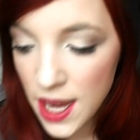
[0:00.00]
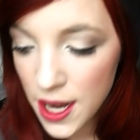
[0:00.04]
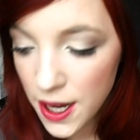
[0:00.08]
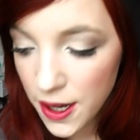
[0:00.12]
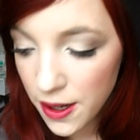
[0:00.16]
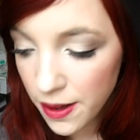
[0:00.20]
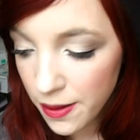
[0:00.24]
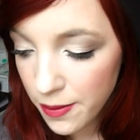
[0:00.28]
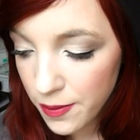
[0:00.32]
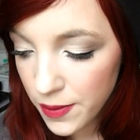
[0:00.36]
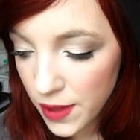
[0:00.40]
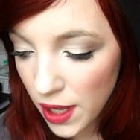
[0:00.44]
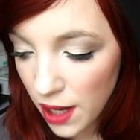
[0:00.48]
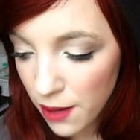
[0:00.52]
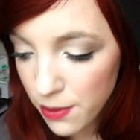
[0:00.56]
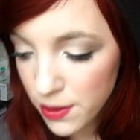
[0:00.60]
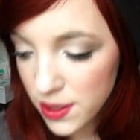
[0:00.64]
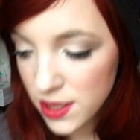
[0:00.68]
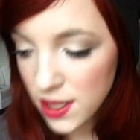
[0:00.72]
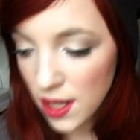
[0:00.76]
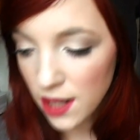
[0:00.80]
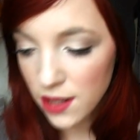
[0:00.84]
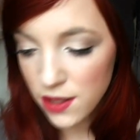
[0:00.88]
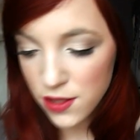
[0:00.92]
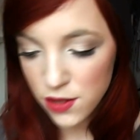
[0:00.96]
Ähm, da habe ich
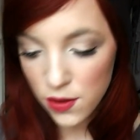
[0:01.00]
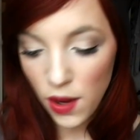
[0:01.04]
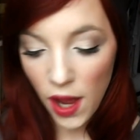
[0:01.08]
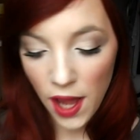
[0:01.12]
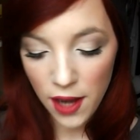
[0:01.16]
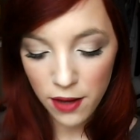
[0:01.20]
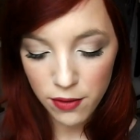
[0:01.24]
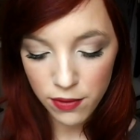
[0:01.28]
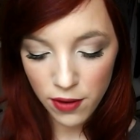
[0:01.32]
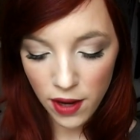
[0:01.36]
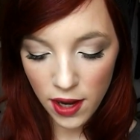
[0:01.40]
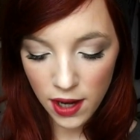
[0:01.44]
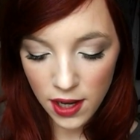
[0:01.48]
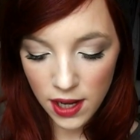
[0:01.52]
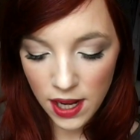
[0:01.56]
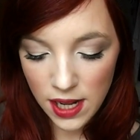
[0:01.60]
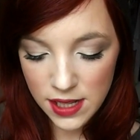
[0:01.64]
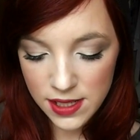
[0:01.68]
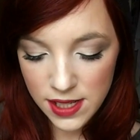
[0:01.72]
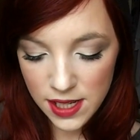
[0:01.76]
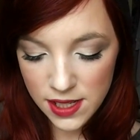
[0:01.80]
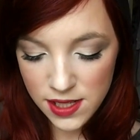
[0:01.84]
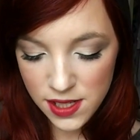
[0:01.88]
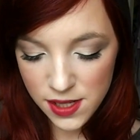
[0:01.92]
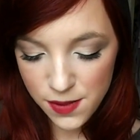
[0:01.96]
dann zu Anfang
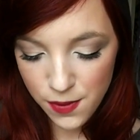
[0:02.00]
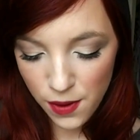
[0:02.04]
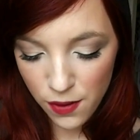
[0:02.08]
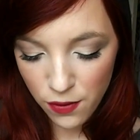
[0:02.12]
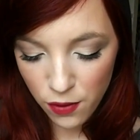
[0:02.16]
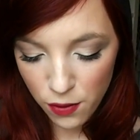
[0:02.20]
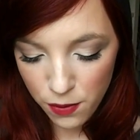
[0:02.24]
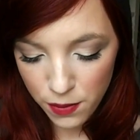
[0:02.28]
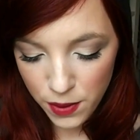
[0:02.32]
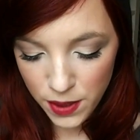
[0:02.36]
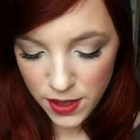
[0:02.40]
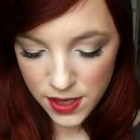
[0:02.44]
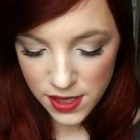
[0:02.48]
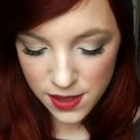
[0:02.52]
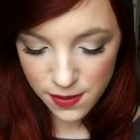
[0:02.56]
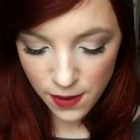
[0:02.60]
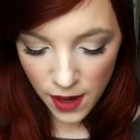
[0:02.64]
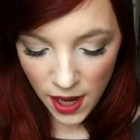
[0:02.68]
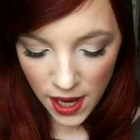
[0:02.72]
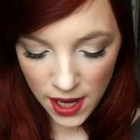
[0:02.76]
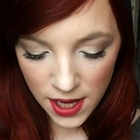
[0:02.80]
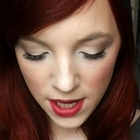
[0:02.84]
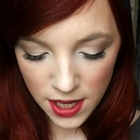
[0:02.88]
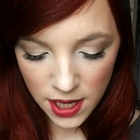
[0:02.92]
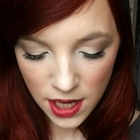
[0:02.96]
als erstes mal von
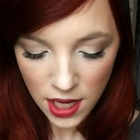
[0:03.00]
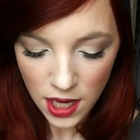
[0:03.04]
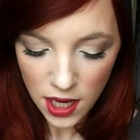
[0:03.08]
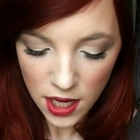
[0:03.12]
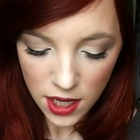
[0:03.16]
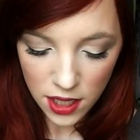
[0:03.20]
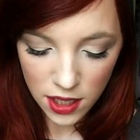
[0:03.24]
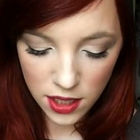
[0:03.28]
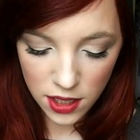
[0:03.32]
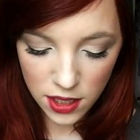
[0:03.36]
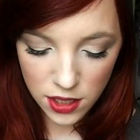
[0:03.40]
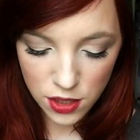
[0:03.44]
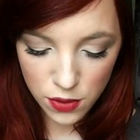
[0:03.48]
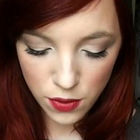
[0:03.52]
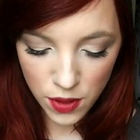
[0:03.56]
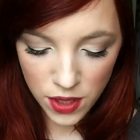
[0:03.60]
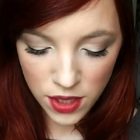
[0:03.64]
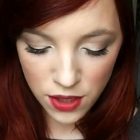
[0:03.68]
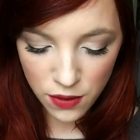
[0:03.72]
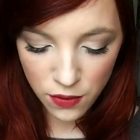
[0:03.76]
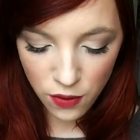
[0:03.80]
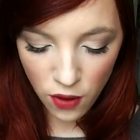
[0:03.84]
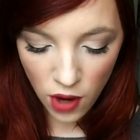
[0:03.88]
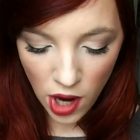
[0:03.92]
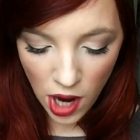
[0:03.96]
P2 äh,
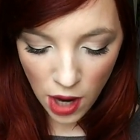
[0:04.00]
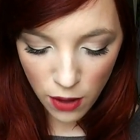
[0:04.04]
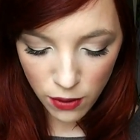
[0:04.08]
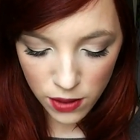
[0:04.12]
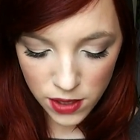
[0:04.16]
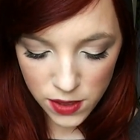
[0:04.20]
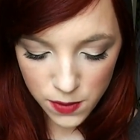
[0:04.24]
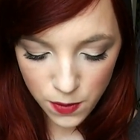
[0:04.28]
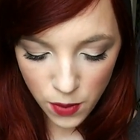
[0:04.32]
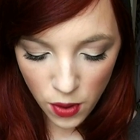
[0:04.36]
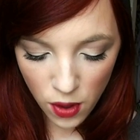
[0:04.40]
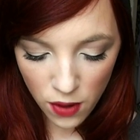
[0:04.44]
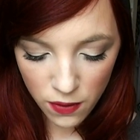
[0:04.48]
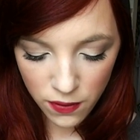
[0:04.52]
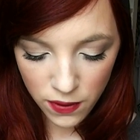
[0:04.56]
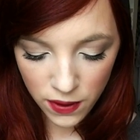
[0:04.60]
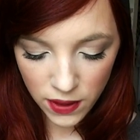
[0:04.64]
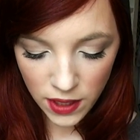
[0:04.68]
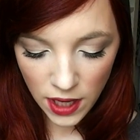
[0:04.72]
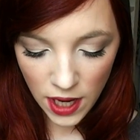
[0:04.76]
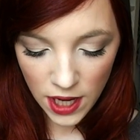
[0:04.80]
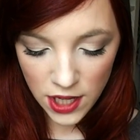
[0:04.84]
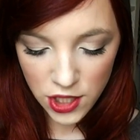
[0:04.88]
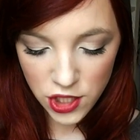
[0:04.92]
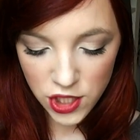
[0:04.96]
24 Hours
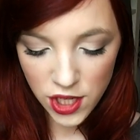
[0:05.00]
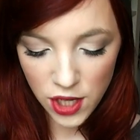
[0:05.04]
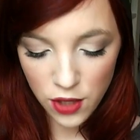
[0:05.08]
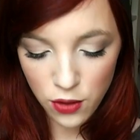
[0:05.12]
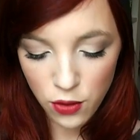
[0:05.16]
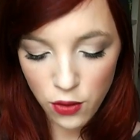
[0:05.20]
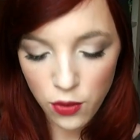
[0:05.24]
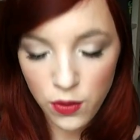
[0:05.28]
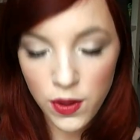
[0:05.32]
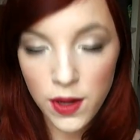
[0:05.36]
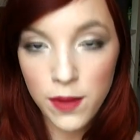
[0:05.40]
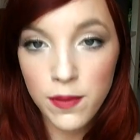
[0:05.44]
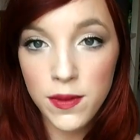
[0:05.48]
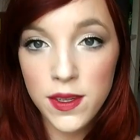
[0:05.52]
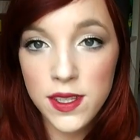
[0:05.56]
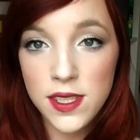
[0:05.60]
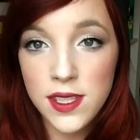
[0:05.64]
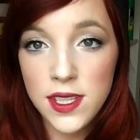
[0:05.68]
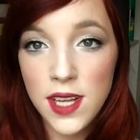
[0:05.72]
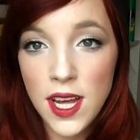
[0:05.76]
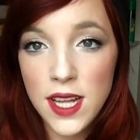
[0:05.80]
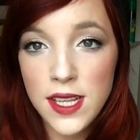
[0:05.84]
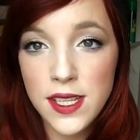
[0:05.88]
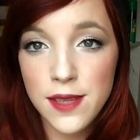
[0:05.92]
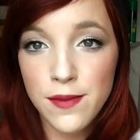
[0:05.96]
Perfect Eyeshadow Cream, die
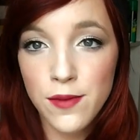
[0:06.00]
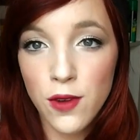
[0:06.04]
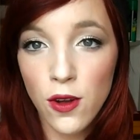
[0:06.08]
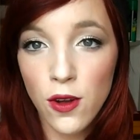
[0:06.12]
sind ja jetzt im